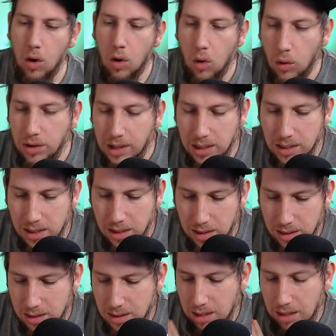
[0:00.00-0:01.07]
Und das
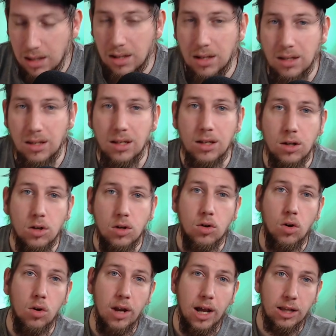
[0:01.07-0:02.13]
sind tatsächlich die
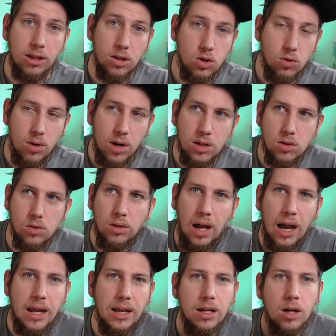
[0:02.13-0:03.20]
Collectors Rares
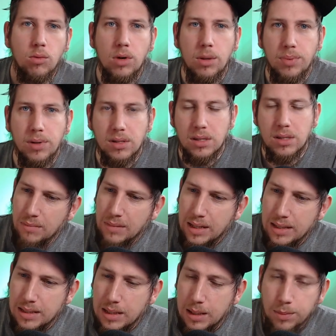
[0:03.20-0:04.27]
und einige Reprints.
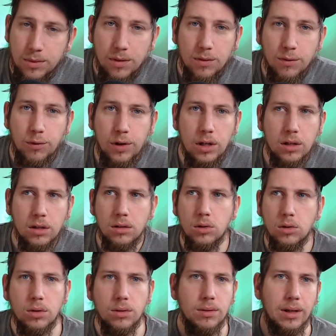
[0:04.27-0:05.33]
Es gibt viele
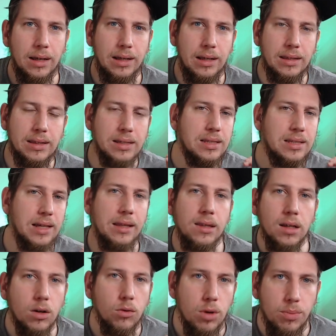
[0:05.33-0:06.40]

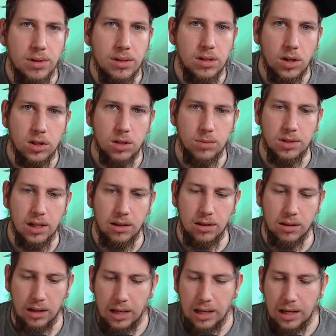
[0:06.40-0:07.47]
interessantere Reprints aus dem
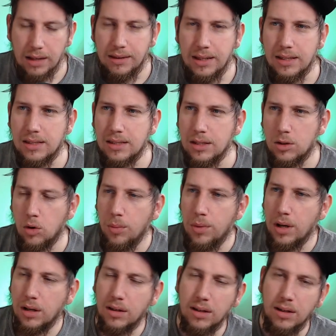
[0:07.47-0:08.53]
Set, die jetzt nicht
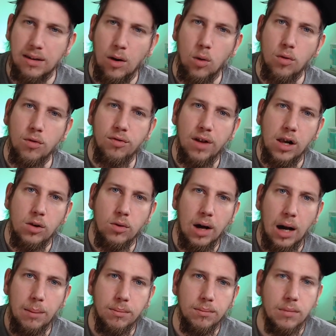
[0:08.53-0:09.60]
unbedingt einen sehr hohen Value
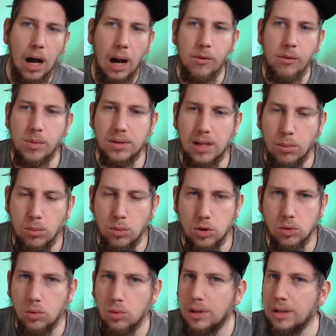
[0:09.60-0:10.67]
haben, aber wo man sagen muss,
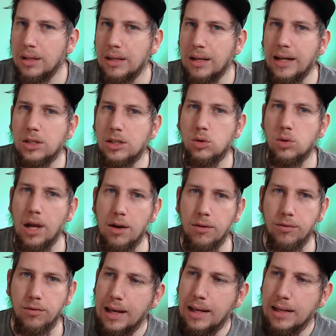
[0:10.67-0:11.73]
so nice to have.
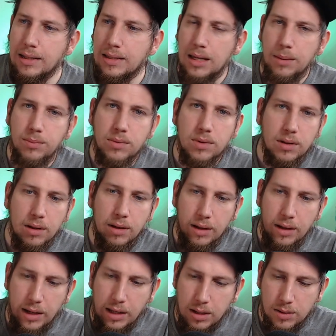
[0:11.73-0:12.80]
Es gibt
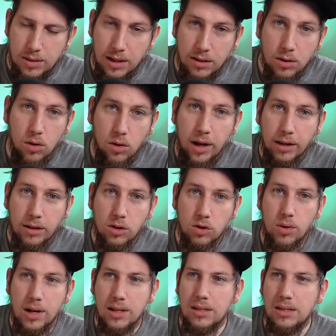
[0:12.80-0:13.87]
in diesem Set
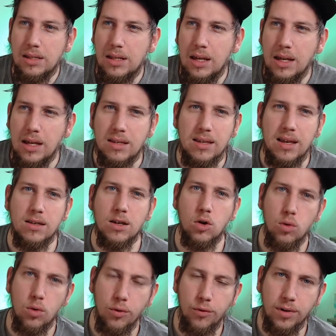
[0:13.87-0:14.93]
Collectors Rares, die ich sehr, sehr
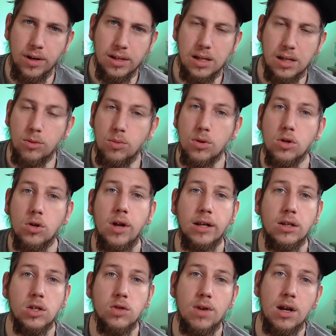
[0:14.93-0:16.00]
cool finde. Es gibt zum Beispiel eine
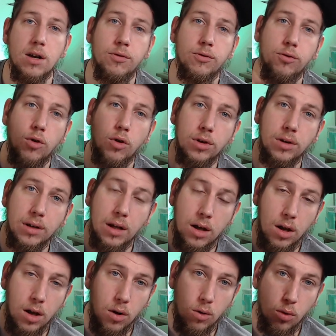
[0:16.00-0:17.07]
Collectors Rare von
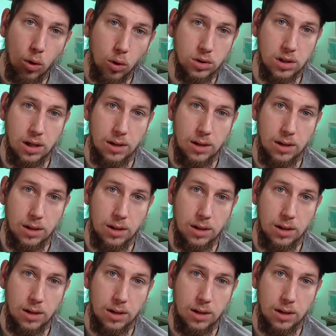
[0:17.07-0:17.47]
Rota,